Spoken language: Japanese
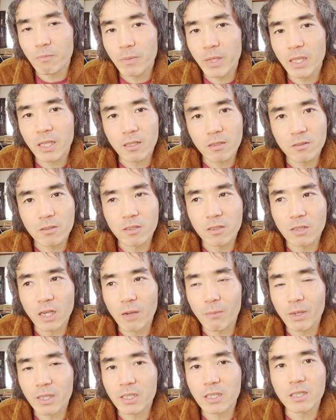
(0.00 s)
見えてくるという
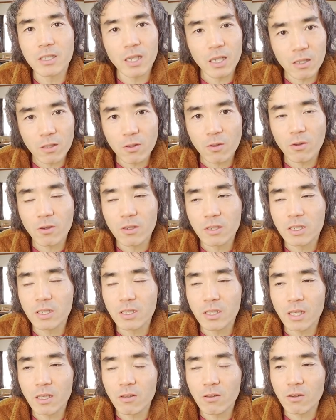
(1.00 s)
か、まあ、自然と
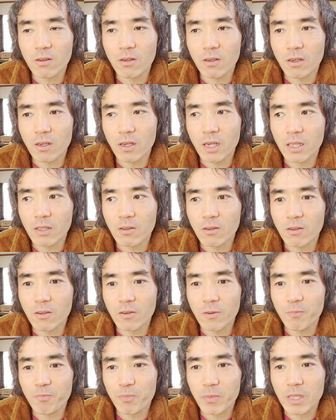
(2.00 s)
自然とあ
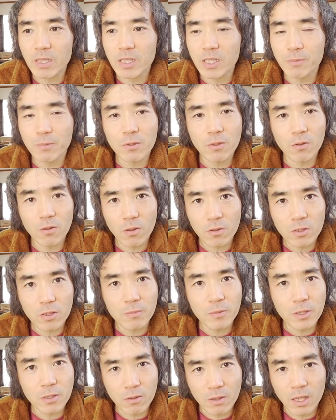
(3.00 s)
の自分の
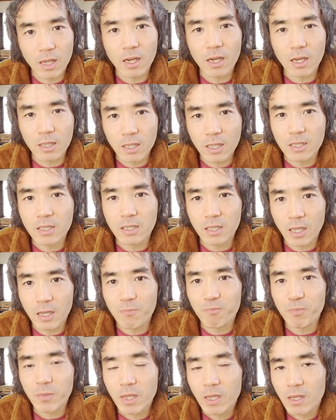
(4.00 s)
望むような形
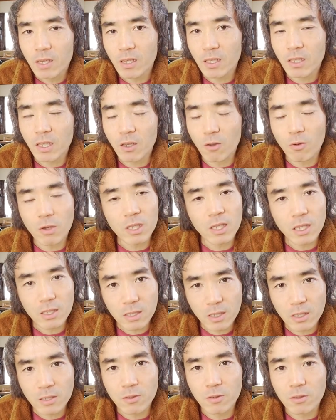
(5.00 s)
で1.5リッター
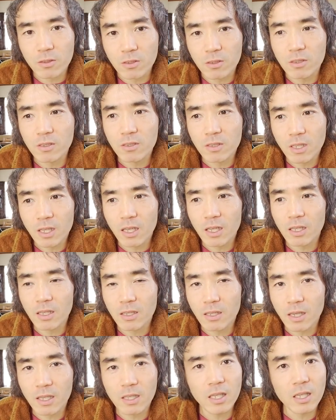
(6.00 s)
絶食
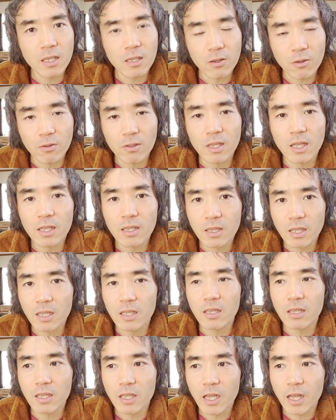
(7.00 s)
でができるようになって
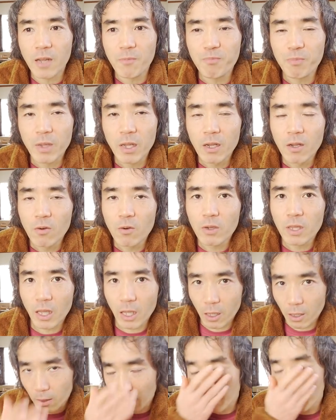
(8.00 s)
いってそれ
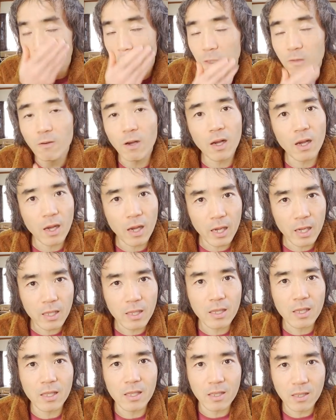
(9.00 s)
で若
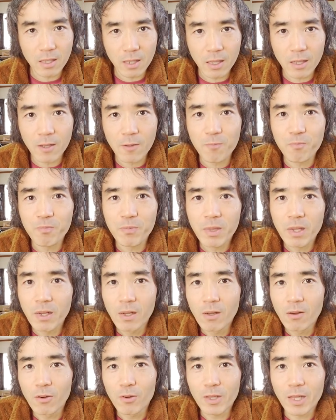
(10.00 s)
返っていって
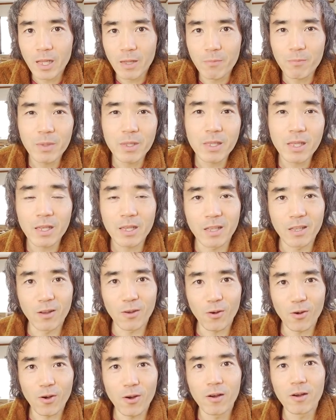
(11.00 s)
それでみんなに「
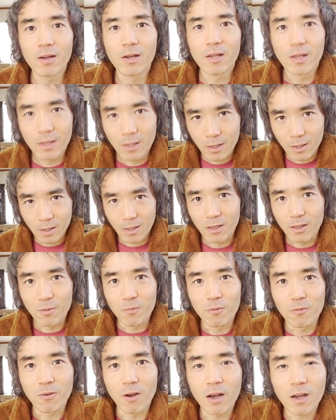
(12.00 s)

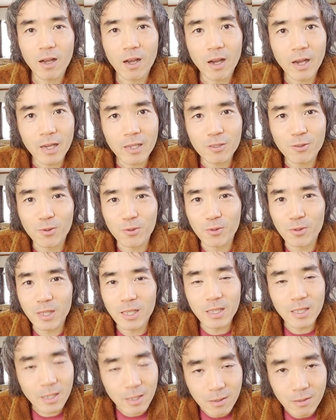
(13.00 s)
若返ること
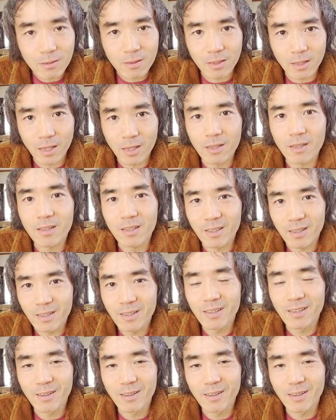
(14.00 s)
できるんだ」って